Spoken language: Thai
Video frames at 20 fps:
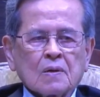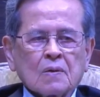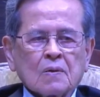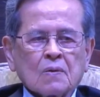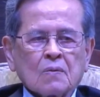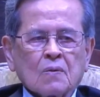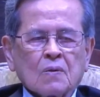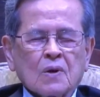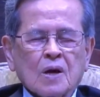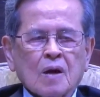ค
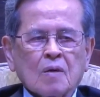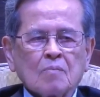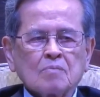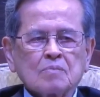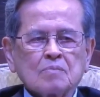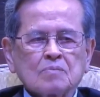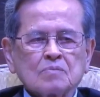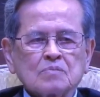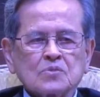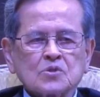วาม
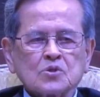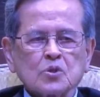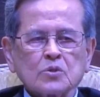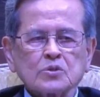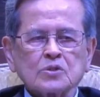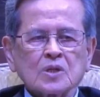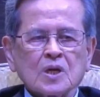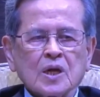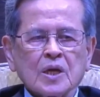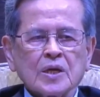สุจ
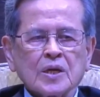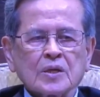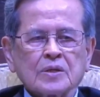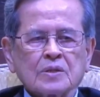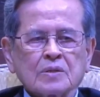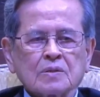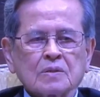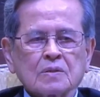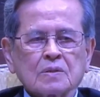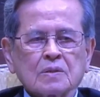ริต
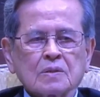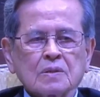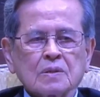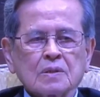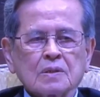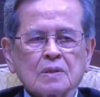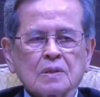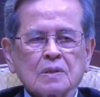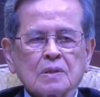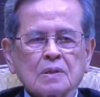
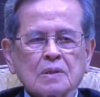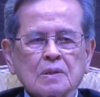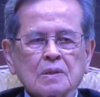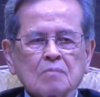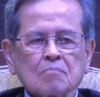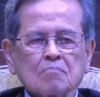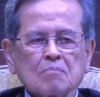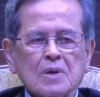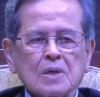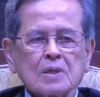
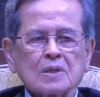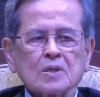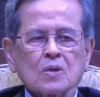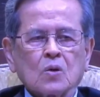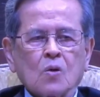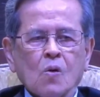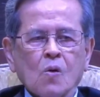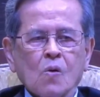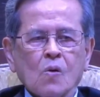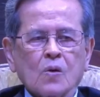มั่นค
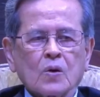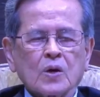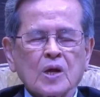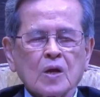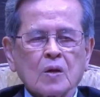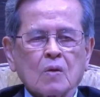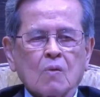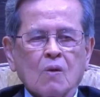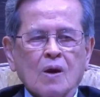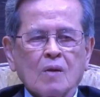งในค
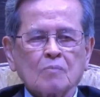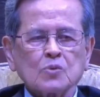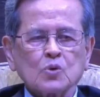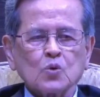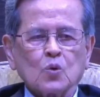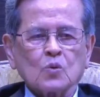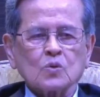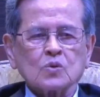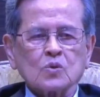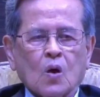วามถูก
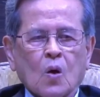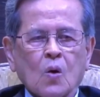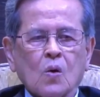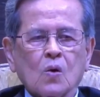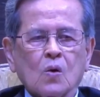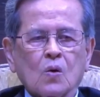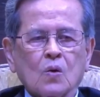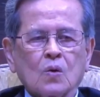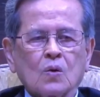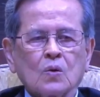ต้อง
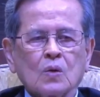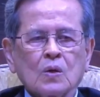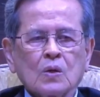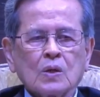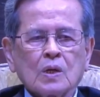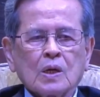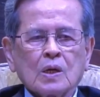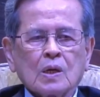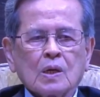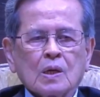
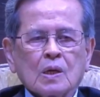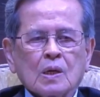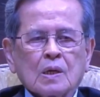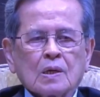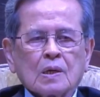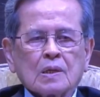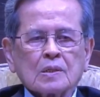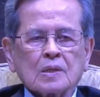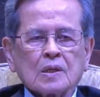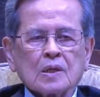
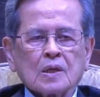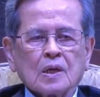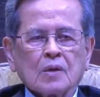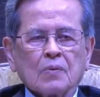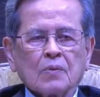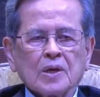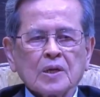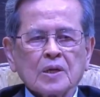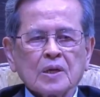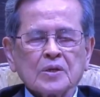ที่เรียกว่า
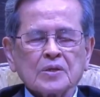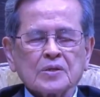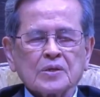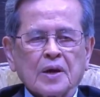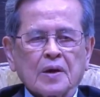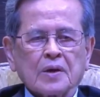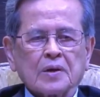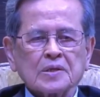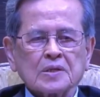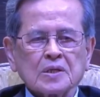
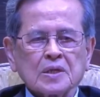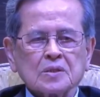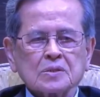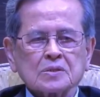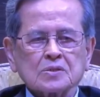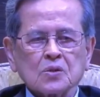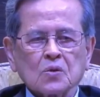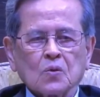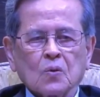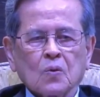integrity
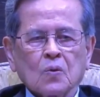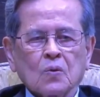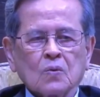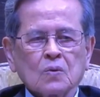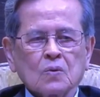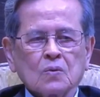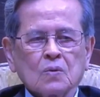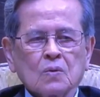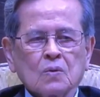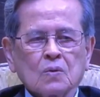สูง
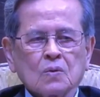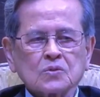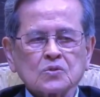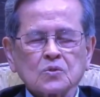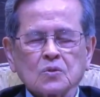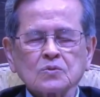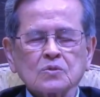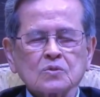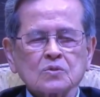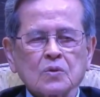สูง
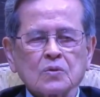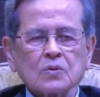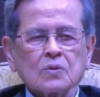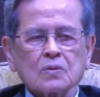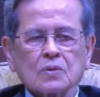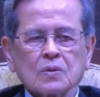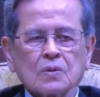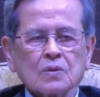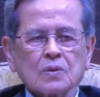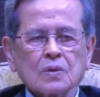สุด
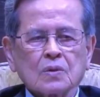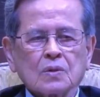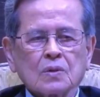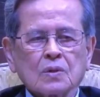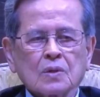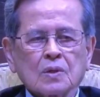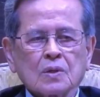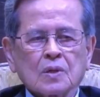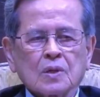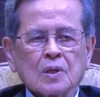
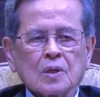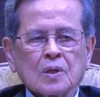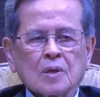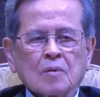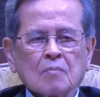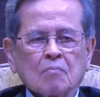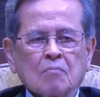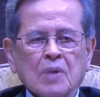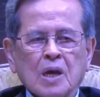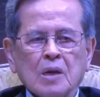
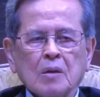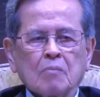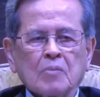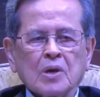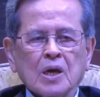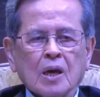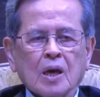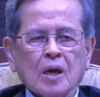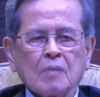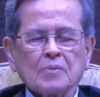ไม่มีอะไร
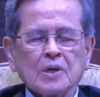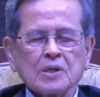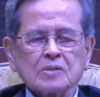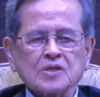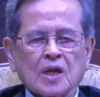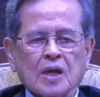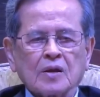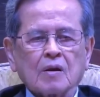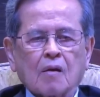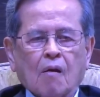ไปสั่น
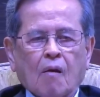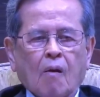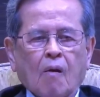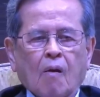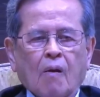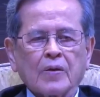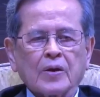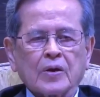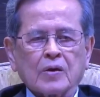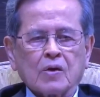คลอน
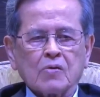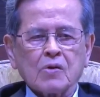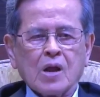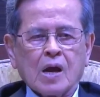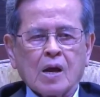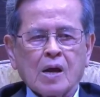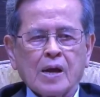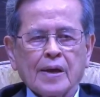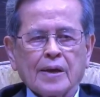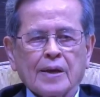เขาได้
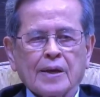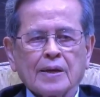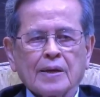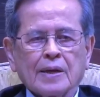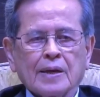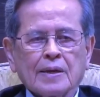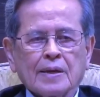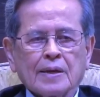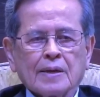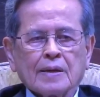
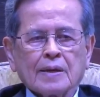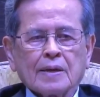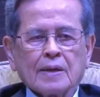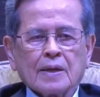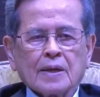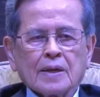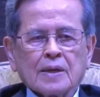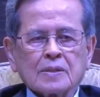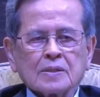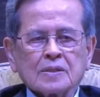
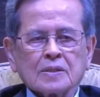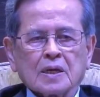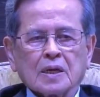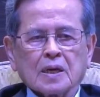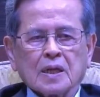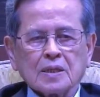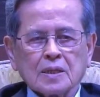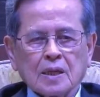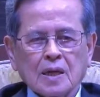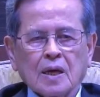ซึ่งอัน
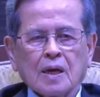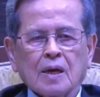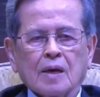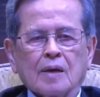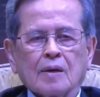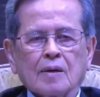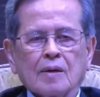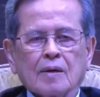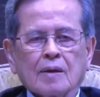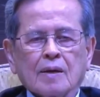เนี้ย
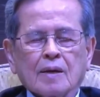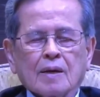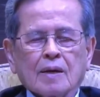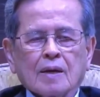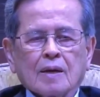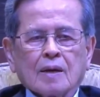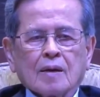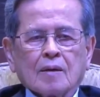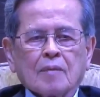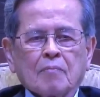
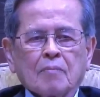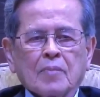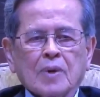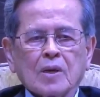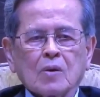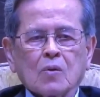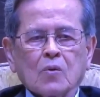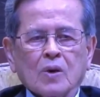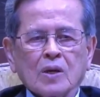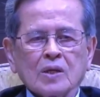มันค
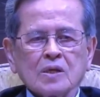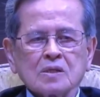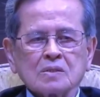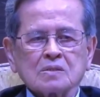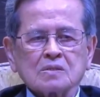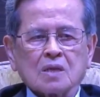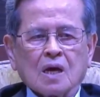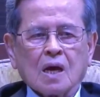วรจะสร้า